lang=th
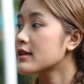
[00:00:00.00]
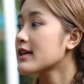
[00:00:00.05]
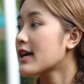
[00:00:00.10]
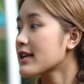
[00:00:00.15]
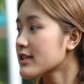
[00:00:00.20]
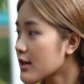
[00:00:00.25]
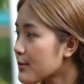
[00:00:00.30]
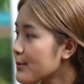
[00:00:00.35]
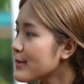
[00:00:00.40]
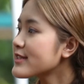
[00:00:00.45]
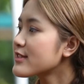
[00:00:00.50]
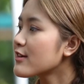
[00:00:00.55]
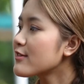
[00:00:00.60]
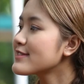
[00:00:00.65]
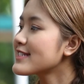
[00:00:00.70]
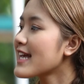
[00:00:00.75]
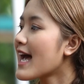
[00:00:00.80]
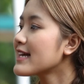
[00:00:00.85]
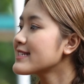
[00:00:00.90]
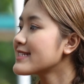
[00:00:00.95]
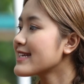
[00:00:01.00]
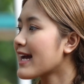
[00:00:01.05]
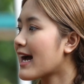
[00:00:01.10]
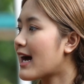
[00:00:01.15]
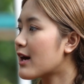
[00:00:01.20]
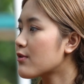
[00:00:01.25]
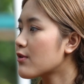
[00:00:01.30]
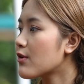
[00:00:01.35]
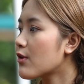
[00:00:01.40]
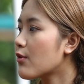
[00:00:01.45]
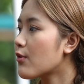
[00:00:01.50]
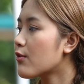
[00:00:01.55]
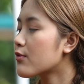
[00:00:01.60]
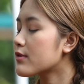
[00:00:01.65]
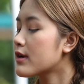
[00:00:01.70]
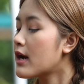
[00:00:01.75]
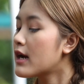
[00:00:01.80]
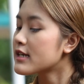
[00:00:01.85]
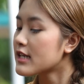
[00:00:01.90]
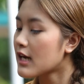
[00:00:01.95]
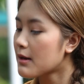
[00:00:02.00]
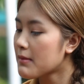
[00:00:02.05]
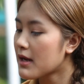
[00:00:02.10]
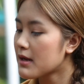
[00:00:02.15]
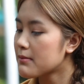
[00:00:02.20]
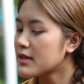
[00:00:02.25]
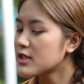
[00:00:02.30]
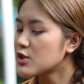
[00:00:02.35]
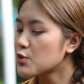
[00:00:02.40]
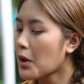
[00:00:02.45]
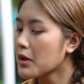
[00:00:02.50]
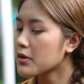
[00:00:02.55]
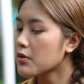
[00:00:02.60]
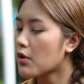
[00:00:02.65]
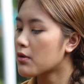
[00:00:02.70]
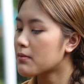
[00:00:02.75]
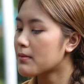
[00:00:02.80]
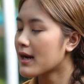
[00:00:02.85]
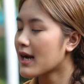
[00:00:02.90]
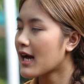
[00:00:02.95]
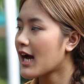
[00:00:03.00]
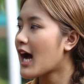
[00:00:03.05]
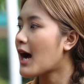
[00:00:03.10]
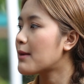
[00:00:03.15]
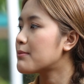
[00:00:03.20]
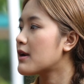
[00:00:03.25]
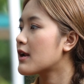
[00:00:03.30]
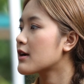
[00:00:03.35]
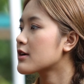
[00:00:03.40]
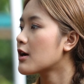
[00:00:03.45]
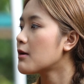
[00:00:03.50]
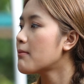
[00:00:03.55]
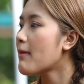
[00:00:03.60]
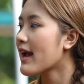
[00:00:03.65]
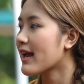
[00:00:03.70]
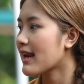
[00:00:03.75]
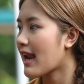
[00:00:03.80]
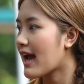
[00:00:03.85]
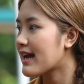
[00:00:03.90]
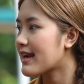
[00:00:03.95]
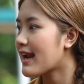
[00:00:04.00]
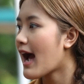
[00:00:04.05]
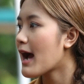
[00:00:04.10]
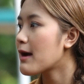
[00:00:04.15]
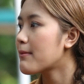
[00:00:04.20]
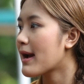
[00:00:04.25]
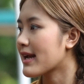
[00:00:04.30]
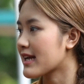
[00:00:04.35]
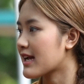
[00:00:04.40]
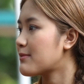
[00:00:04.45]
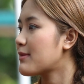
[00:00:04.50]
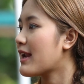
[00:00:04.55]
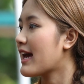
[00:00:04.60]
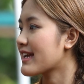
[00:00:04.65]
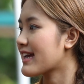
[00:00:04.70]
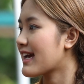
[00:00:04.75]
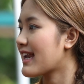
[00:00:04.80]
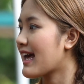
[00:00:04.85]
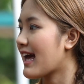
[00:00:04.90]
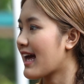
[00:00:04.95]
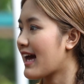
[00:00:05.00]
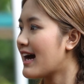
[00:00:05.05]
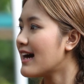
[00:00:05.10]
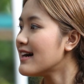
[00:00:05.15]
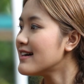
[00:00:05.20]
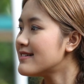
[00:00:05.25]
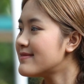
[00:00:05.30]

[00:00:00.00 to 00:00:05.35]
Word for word: งั้นก็ไม่ต้องจ้างสิคะคุณลุง ทำไมไม่ชวนคนมาขับ แล้วก็แบ่งรายได้แบ่งกำไรกันล่ะคะ